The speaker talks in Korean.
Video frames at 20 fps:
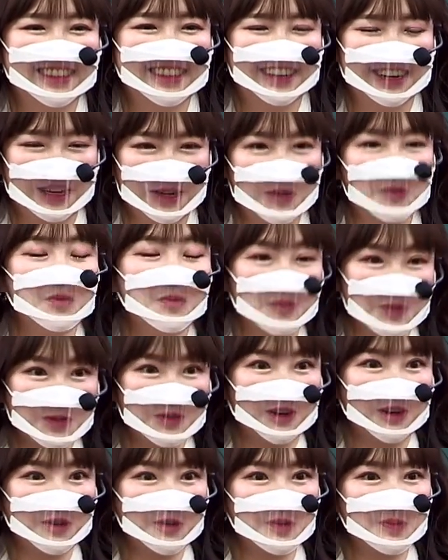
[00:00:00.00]
아,
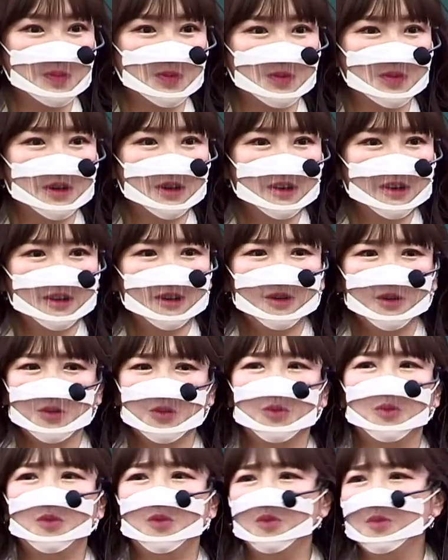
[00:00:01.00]
공부도 하고 싶은. 너
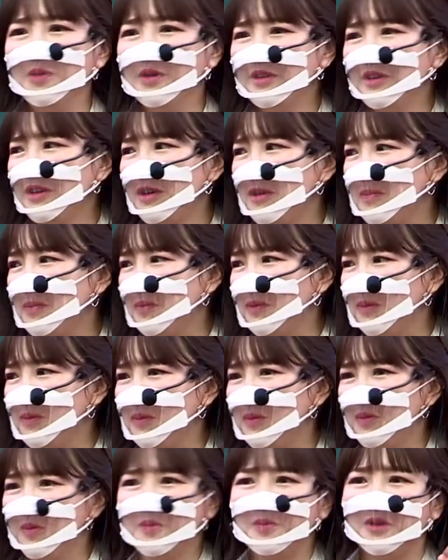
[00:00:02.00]
얼마나
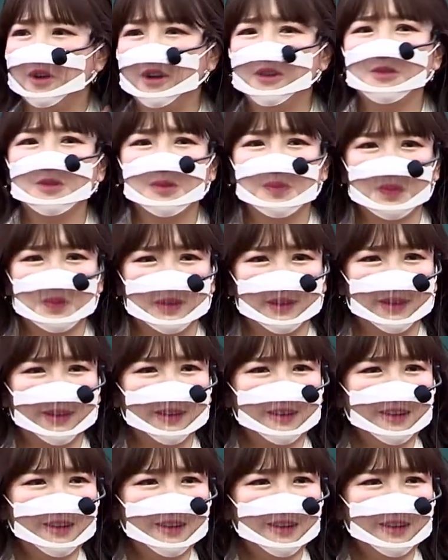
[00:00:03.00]
예뻐. 공부하고 싶대.